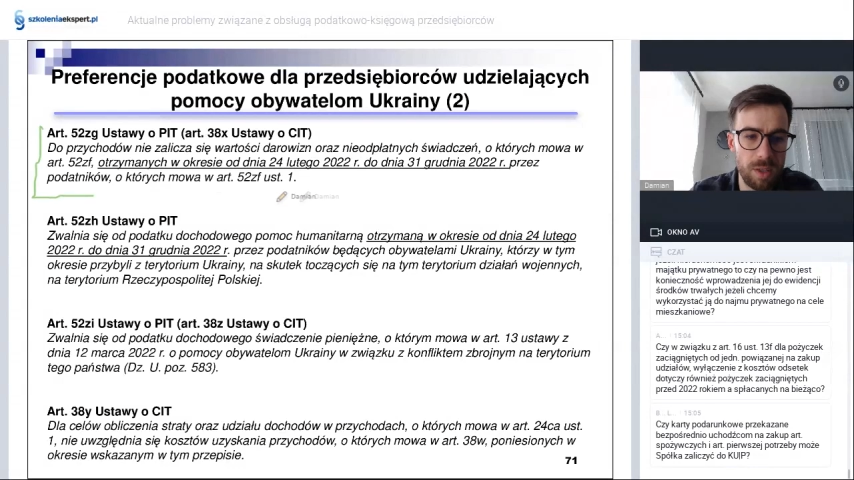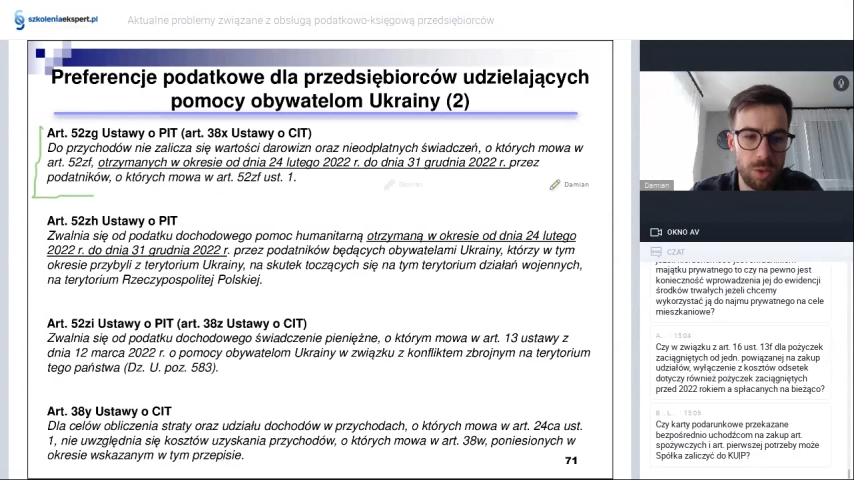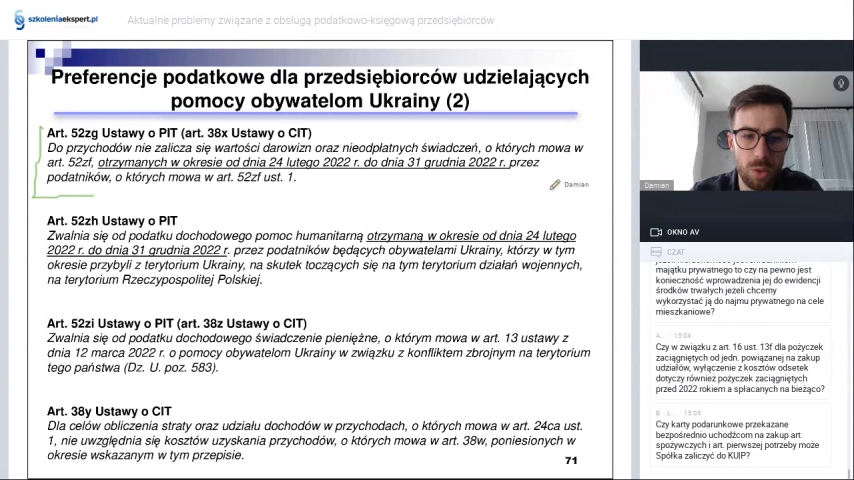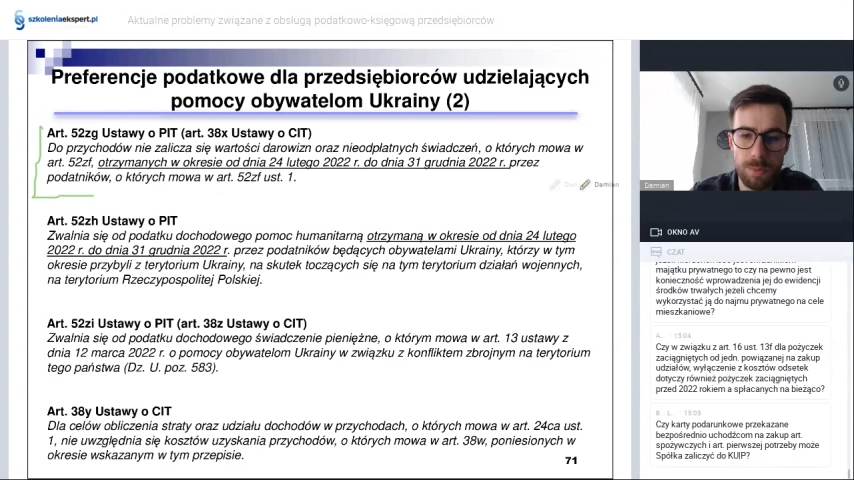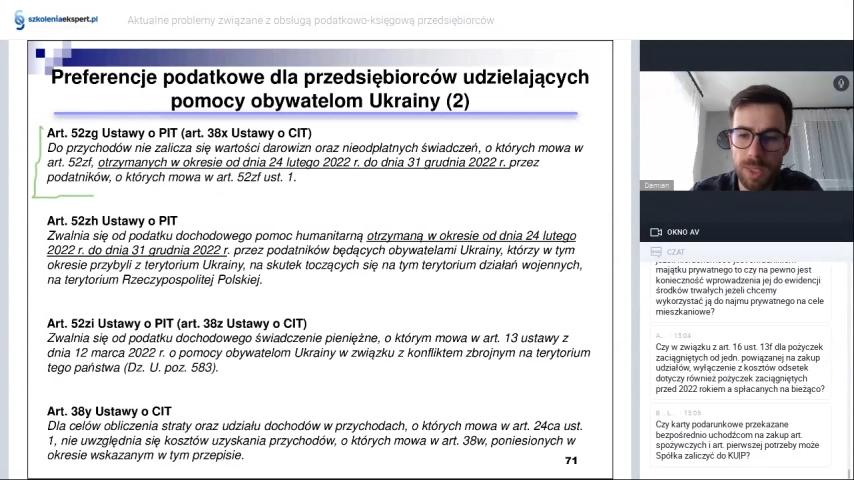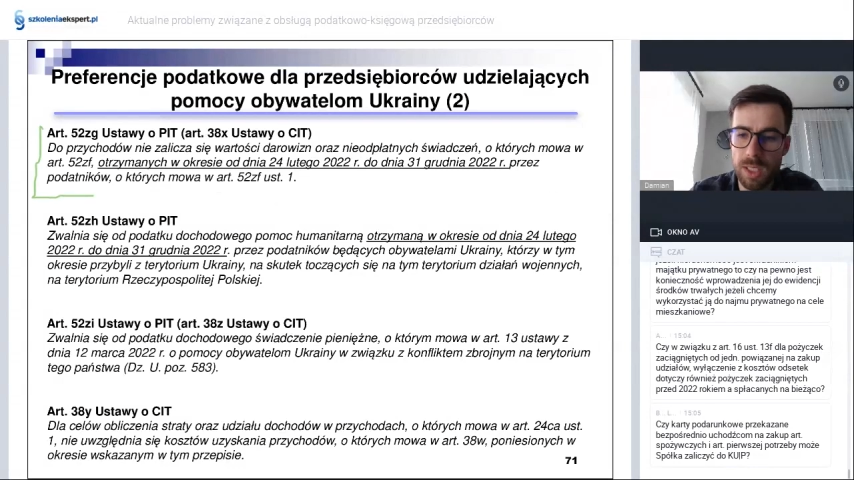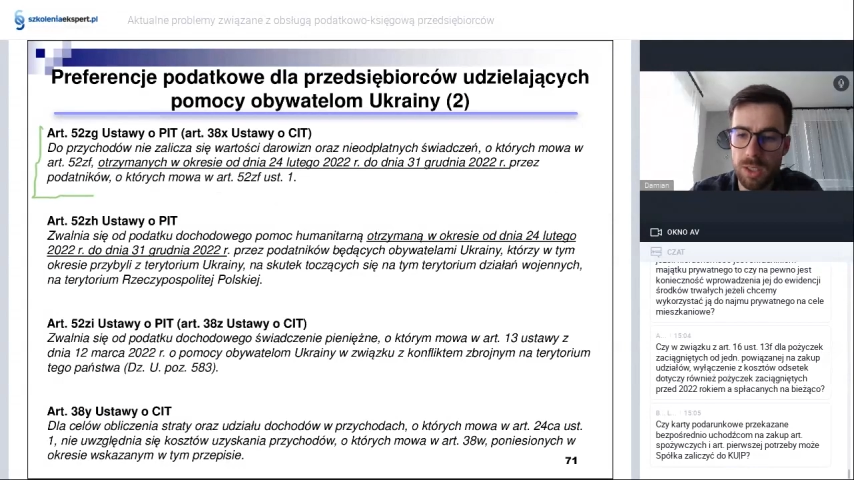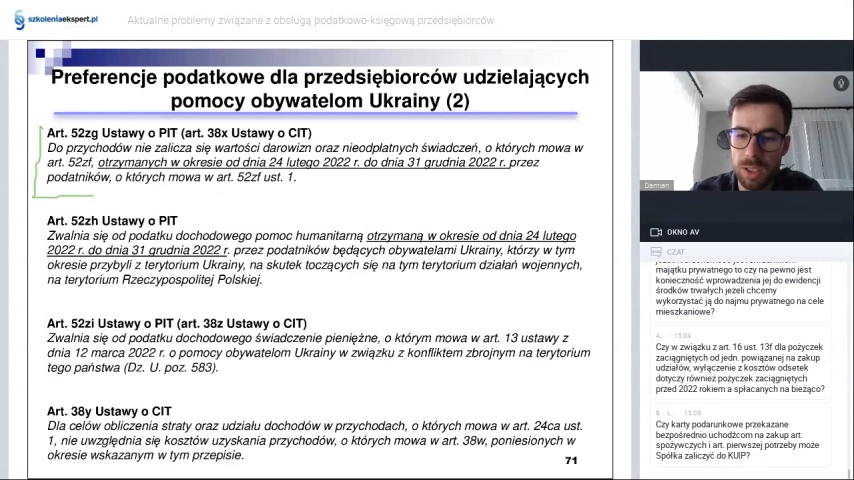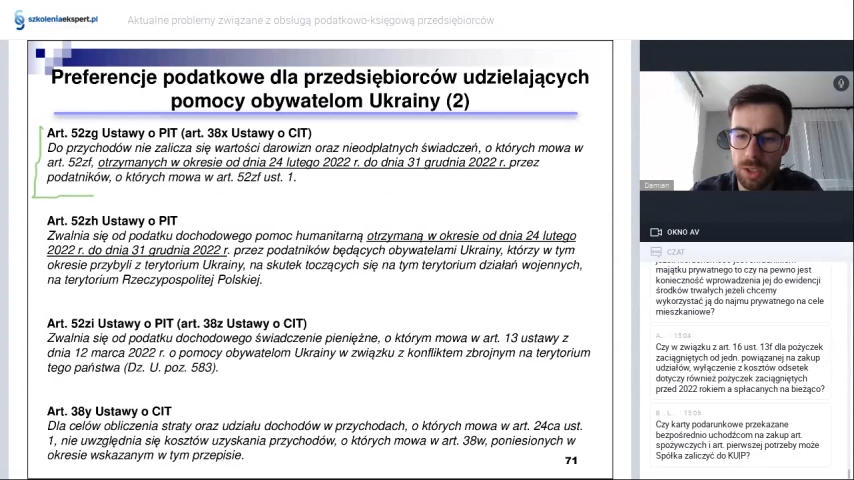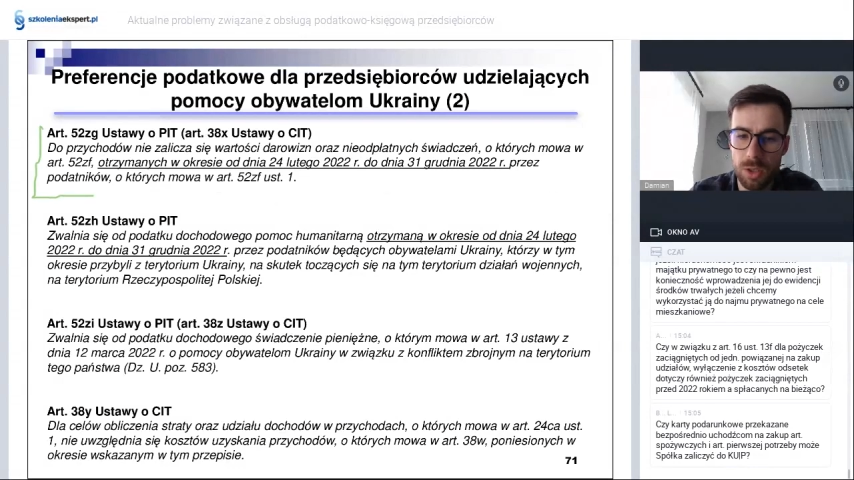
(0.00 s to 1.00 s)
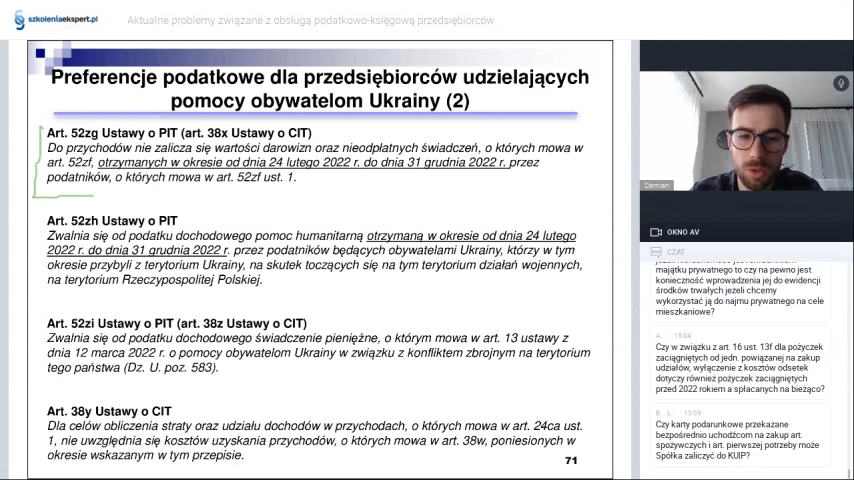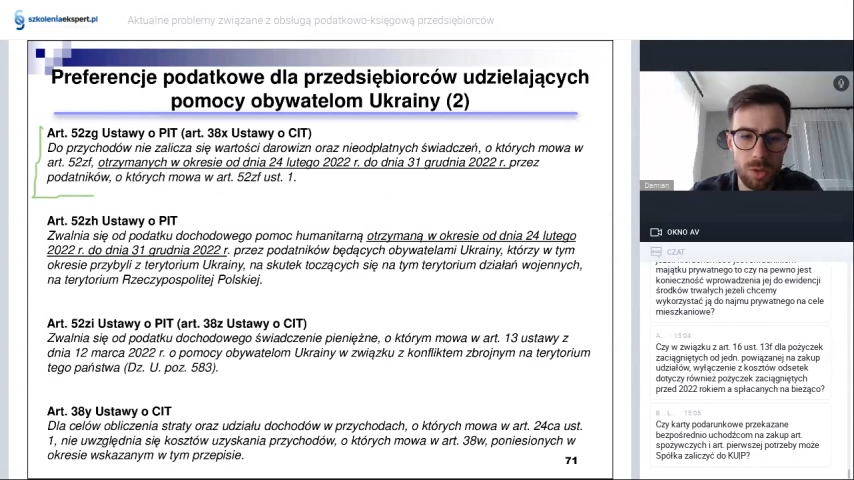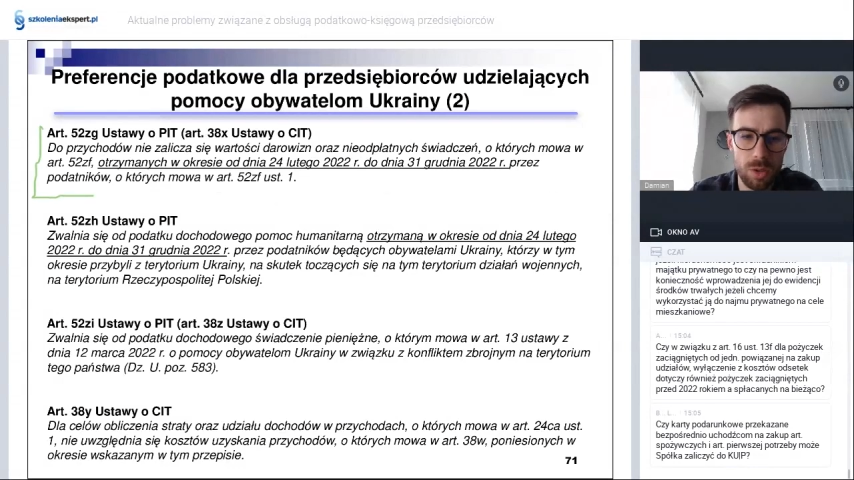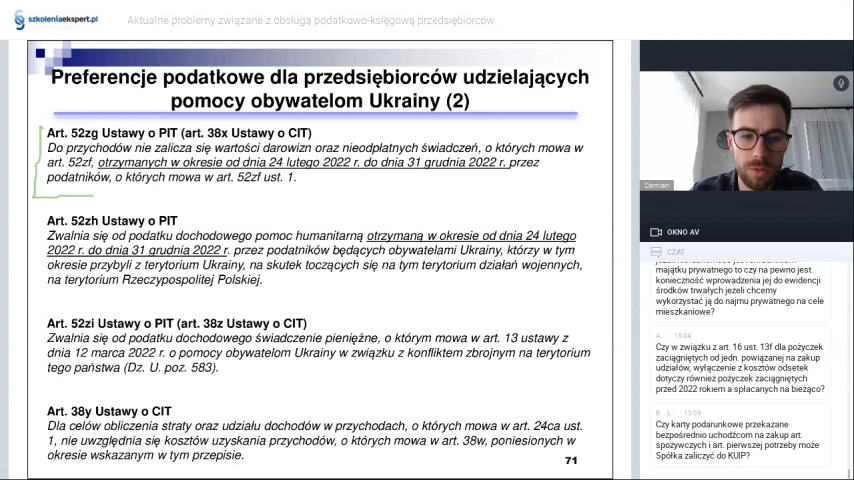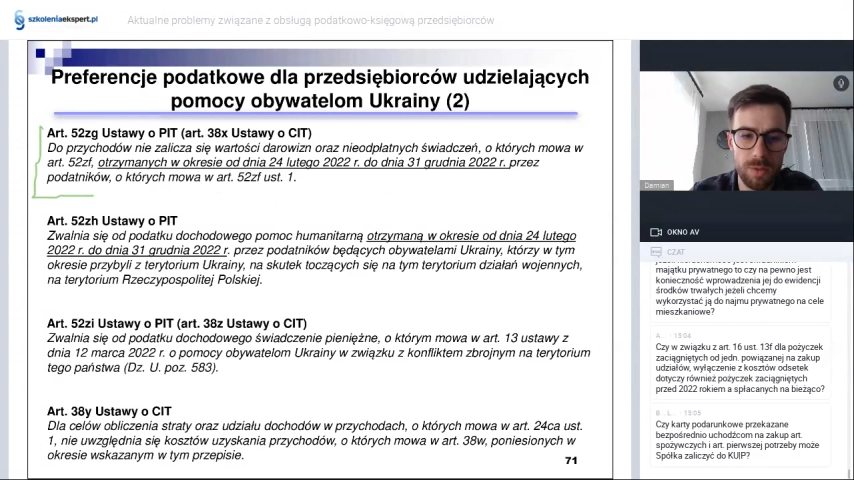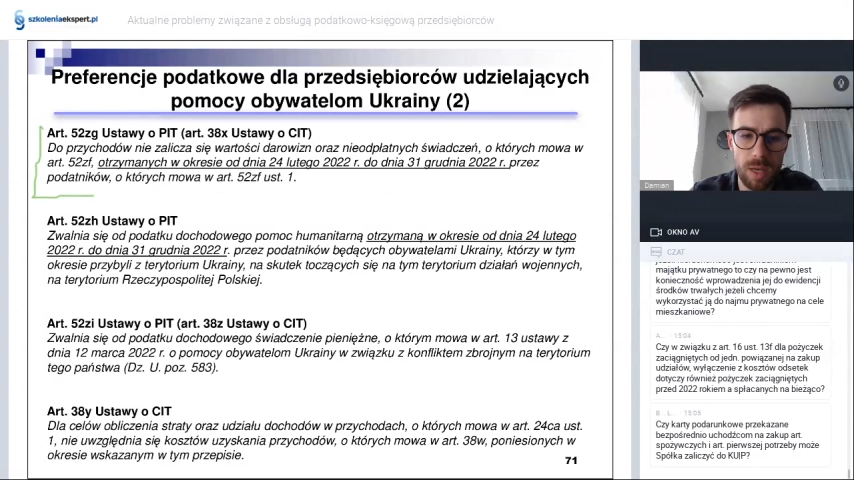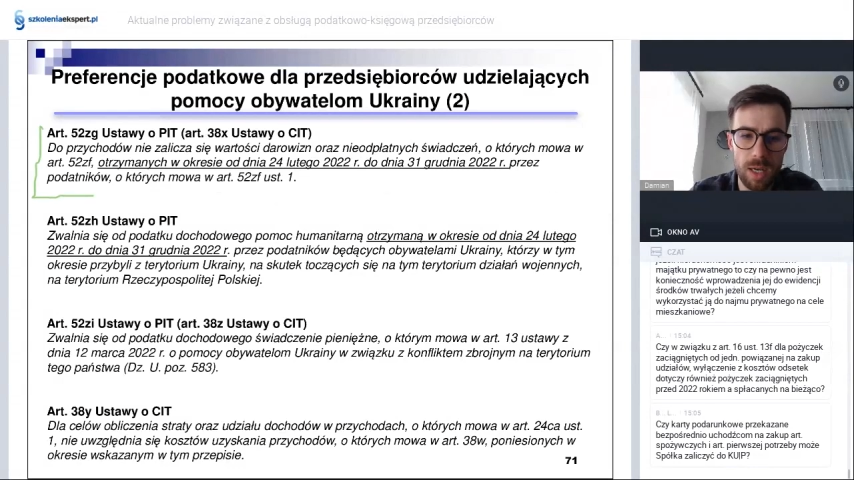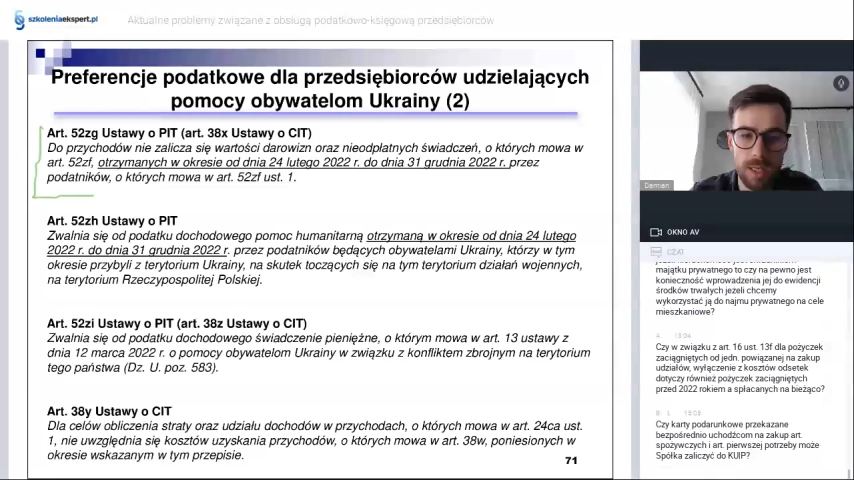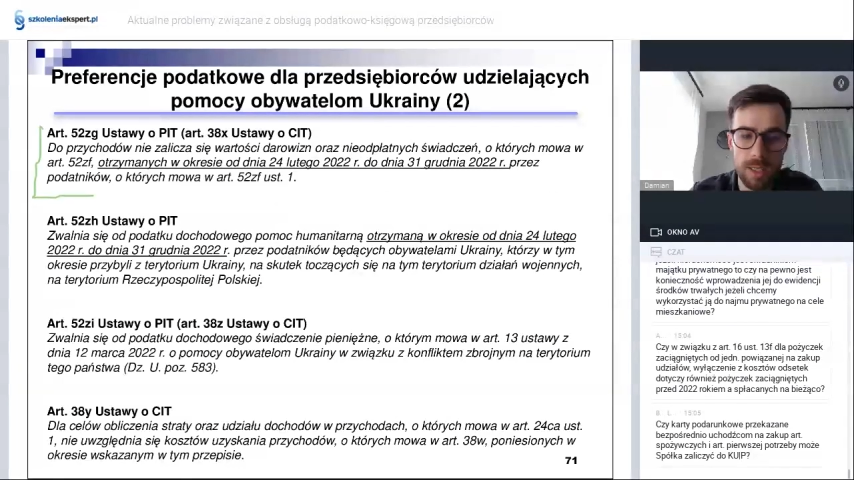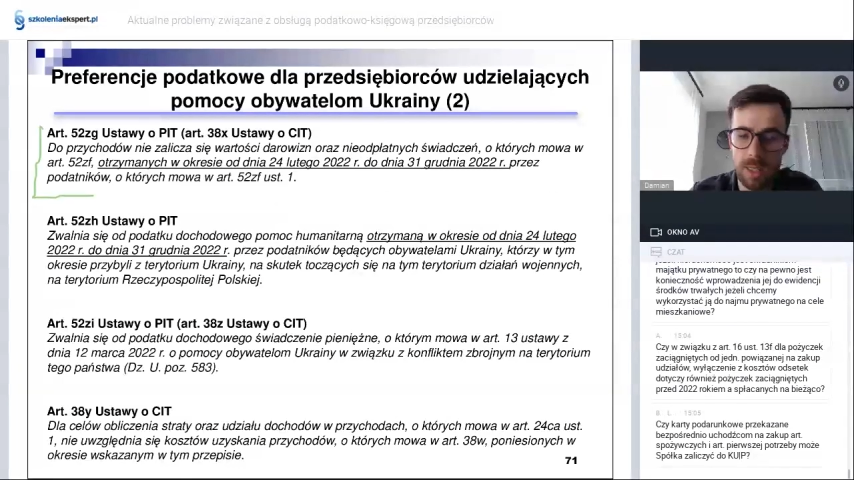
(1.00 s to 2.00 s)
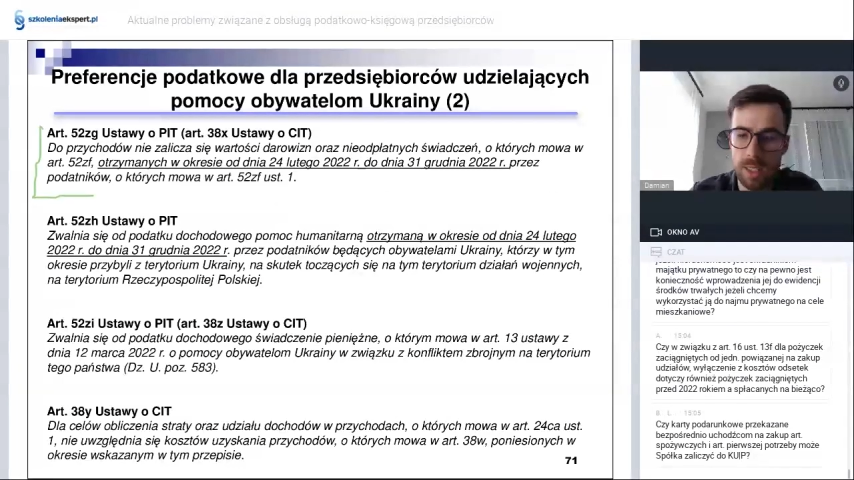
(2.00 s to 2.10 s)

w artykule 52